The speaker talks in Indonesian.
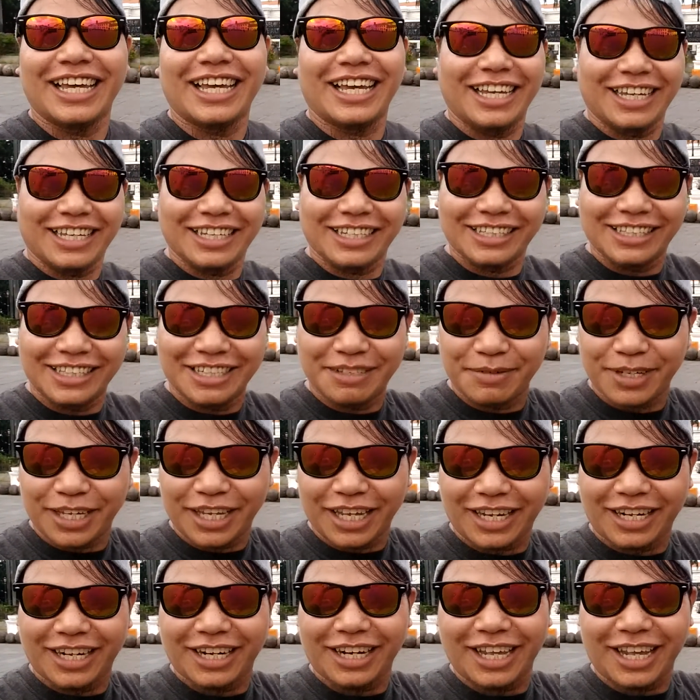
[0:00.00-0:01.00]
udah
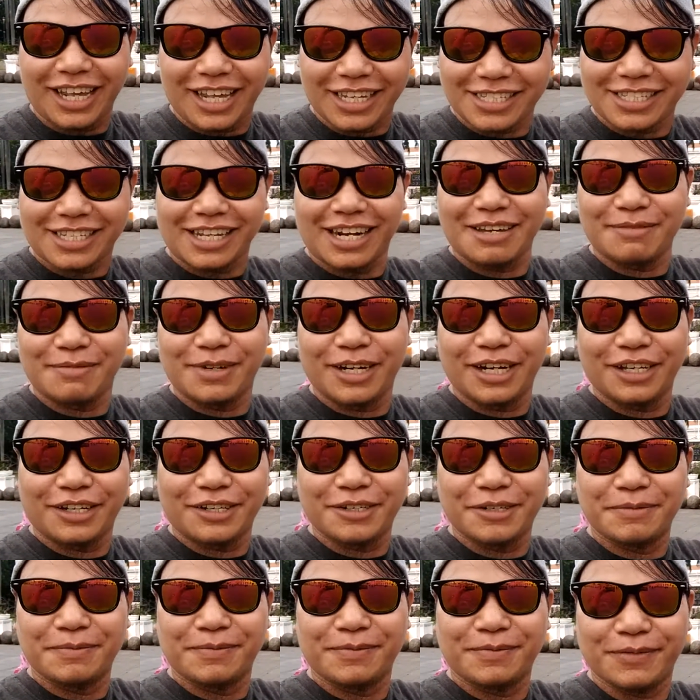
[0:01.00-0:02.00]
demikian
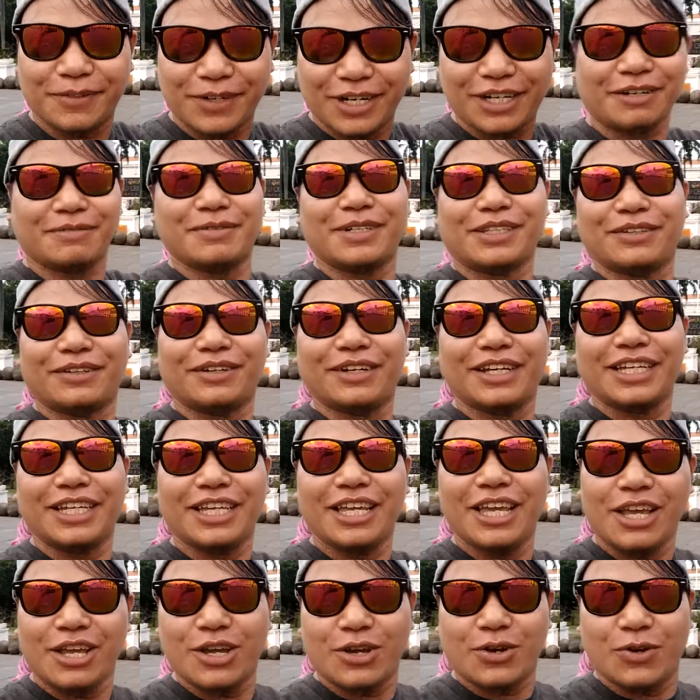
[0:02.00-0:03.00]
assalamualaikum warahmatullahi